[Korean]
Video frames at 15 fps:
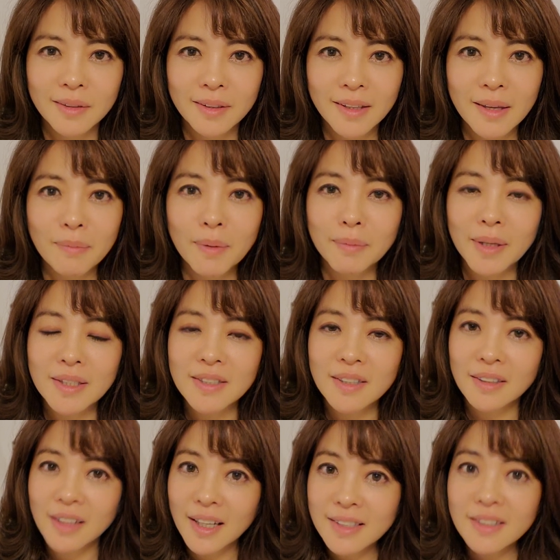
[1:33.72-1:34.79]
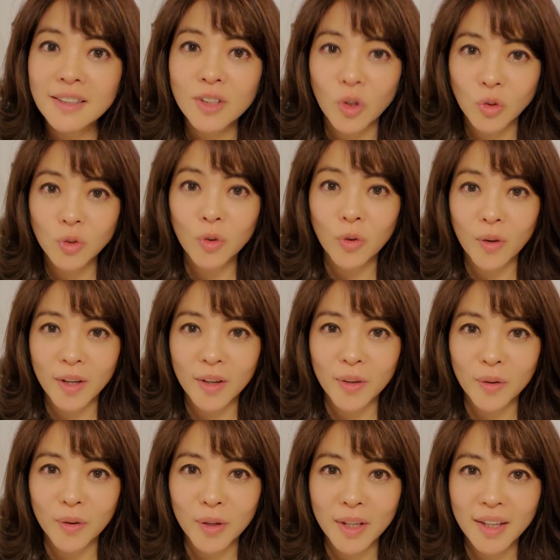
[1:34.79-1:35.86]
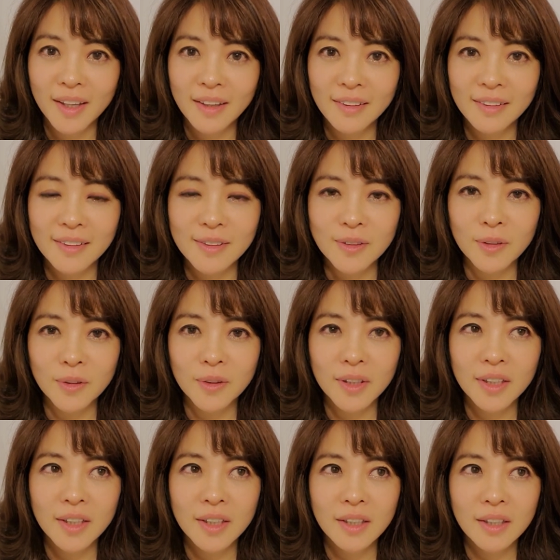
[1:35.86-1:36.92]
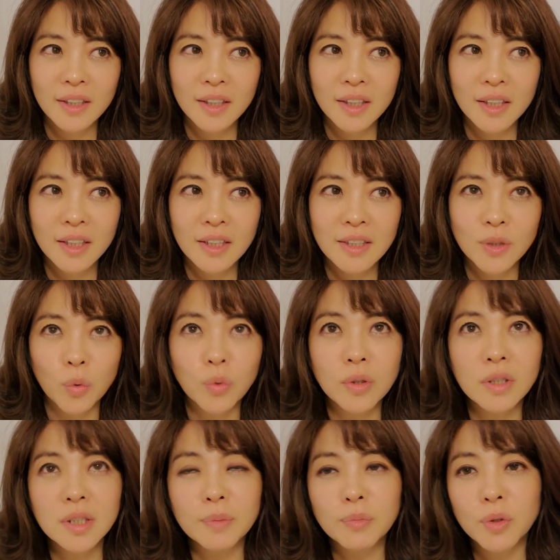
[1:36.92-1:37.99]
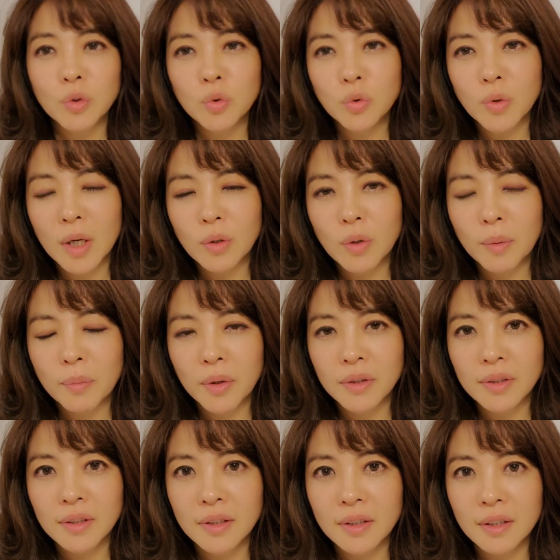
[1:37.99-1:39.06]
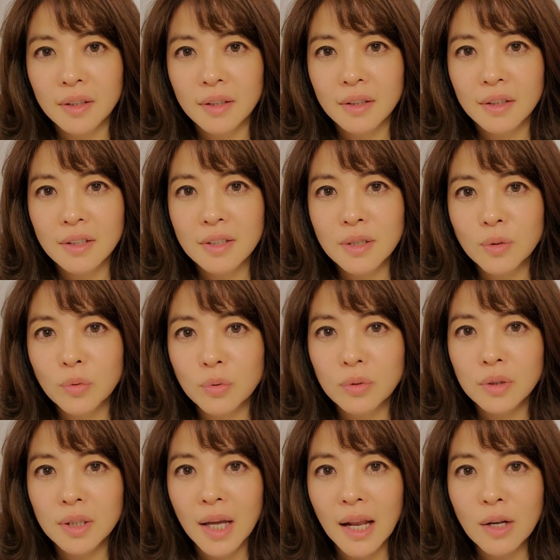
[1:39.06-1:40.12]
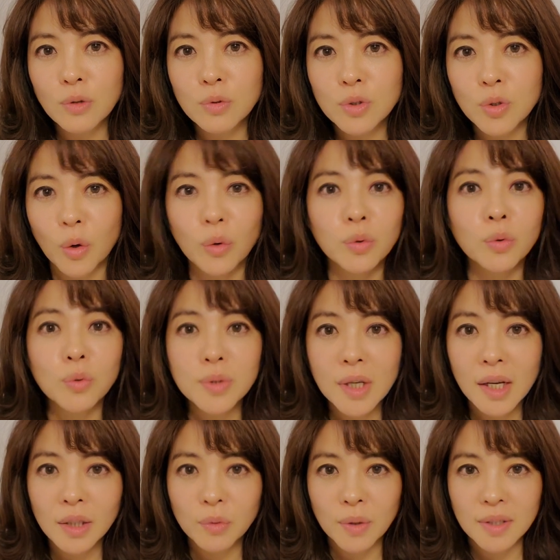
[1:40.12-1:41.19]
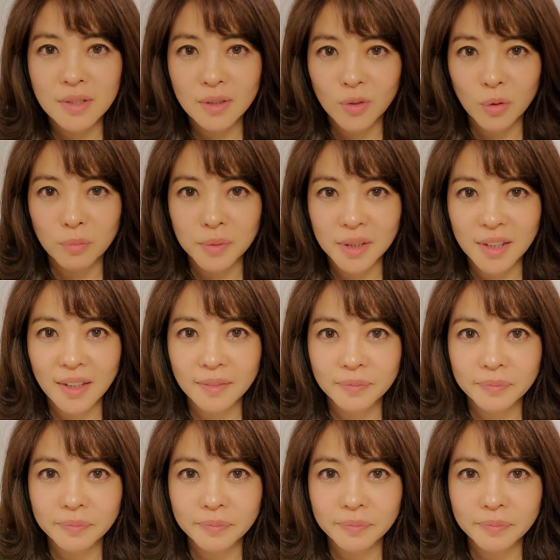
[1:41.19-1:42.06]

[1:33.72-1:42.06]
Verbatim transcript: 케이팝 댄스 클래스를 여는 거예요. 그래서 이제 5년, 10년 후가 되면은 이 친구들이 한류 전도사가 돼 있을 겁니다.